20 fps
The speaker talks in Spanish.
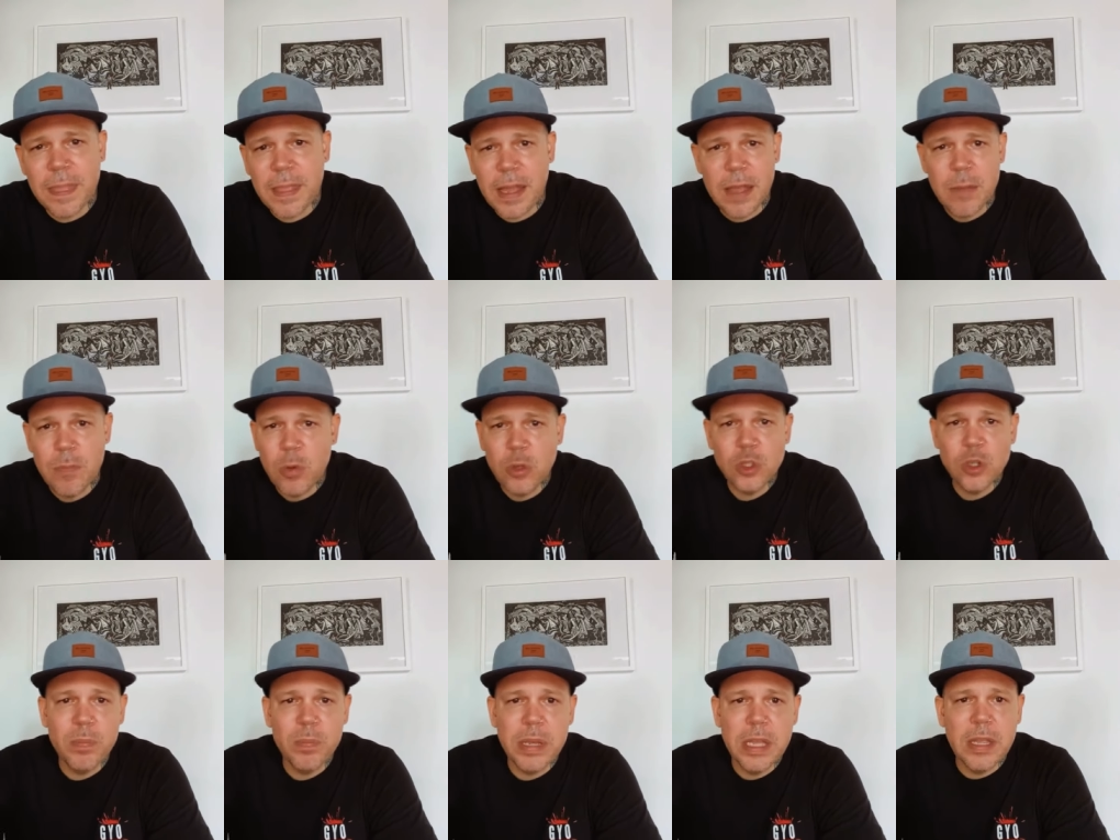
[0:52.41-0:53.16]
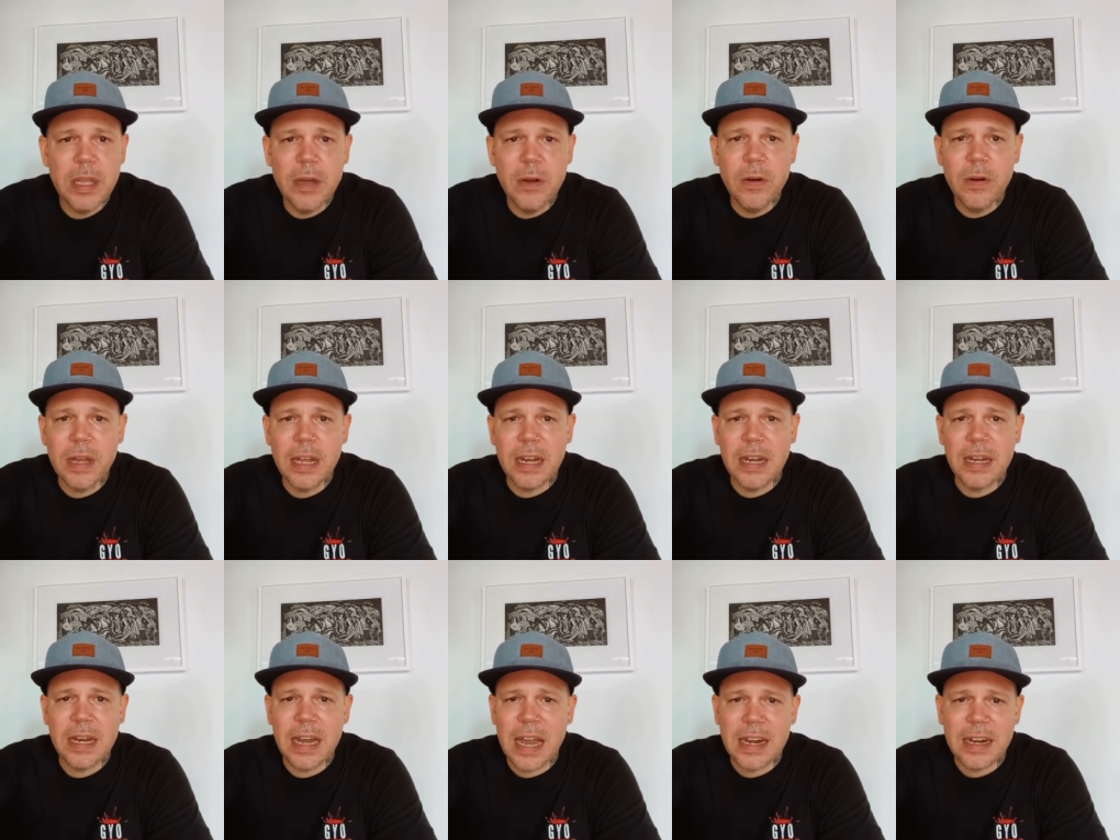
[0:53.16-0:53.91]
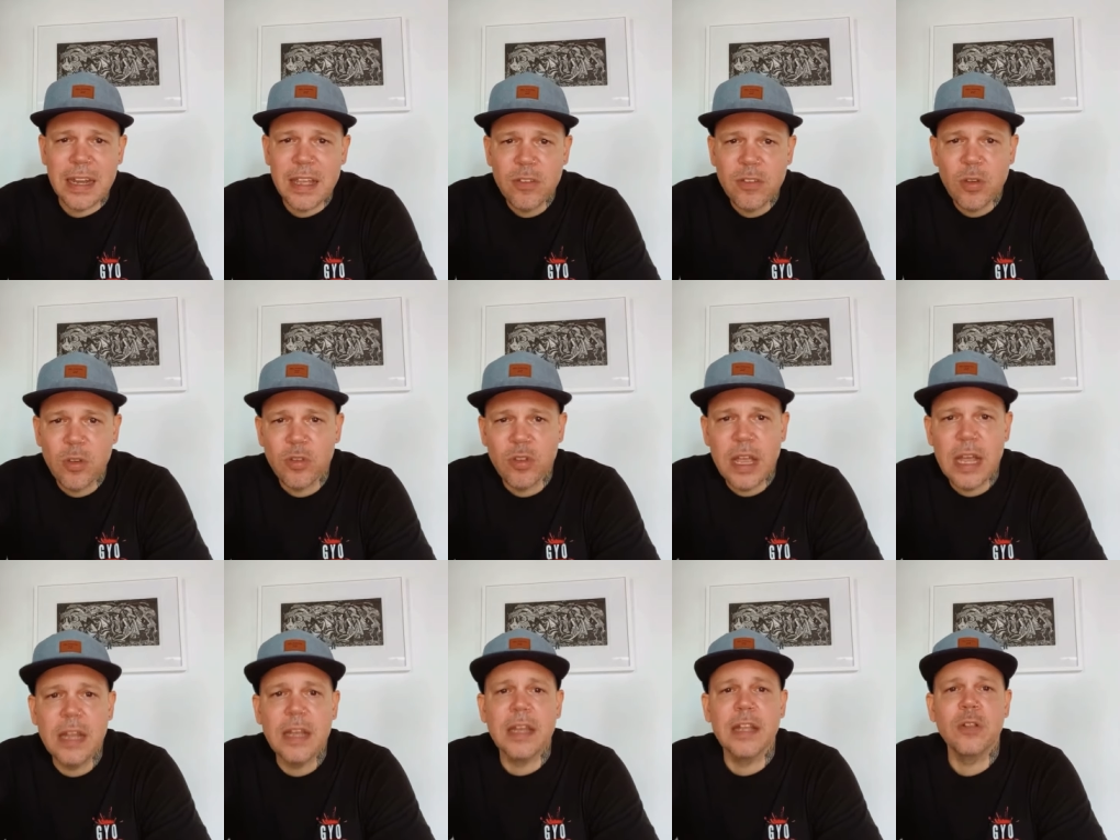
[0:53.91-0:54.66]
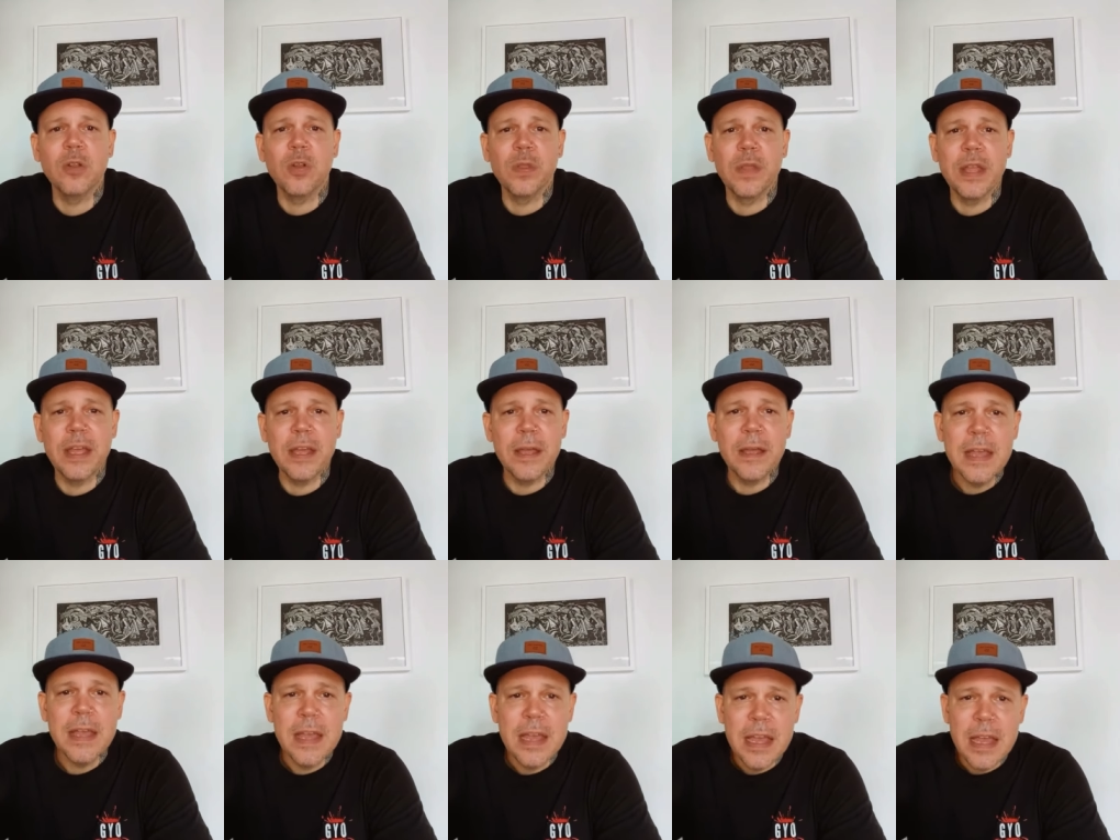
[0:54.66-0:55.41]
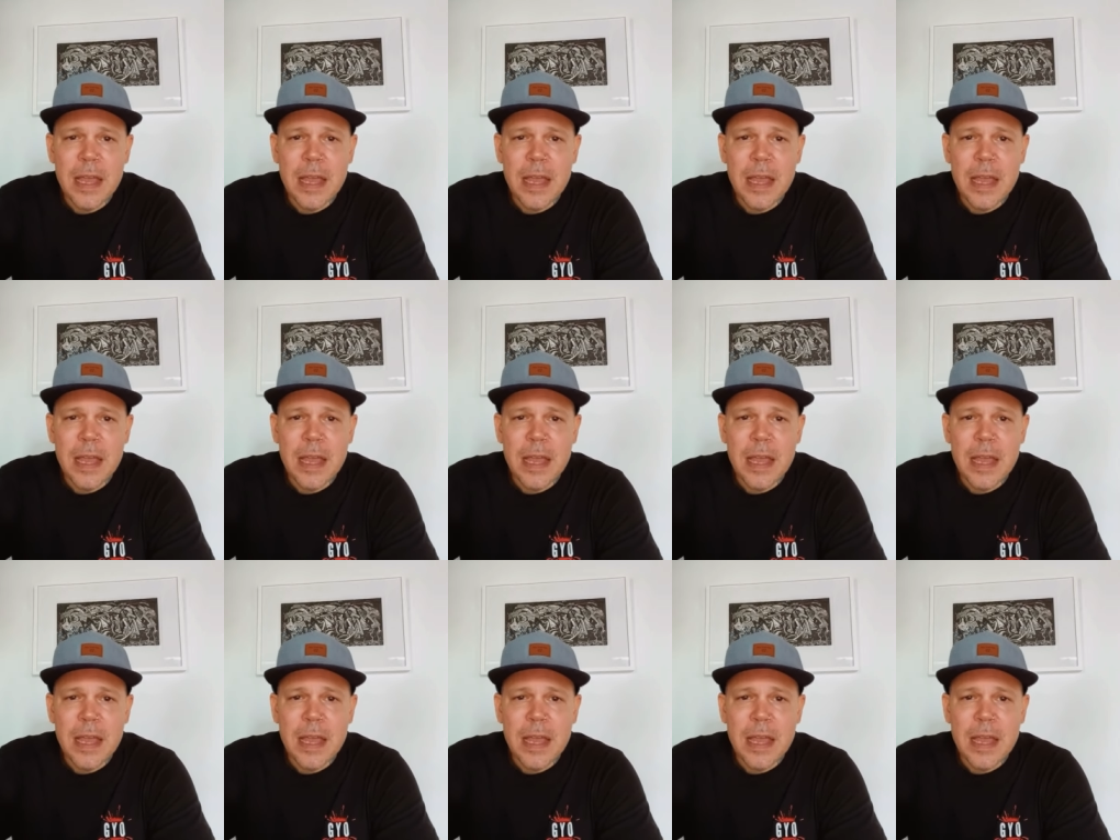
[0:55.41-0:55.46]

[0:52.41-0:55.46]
Hay muchos videos en las redes sociales en donde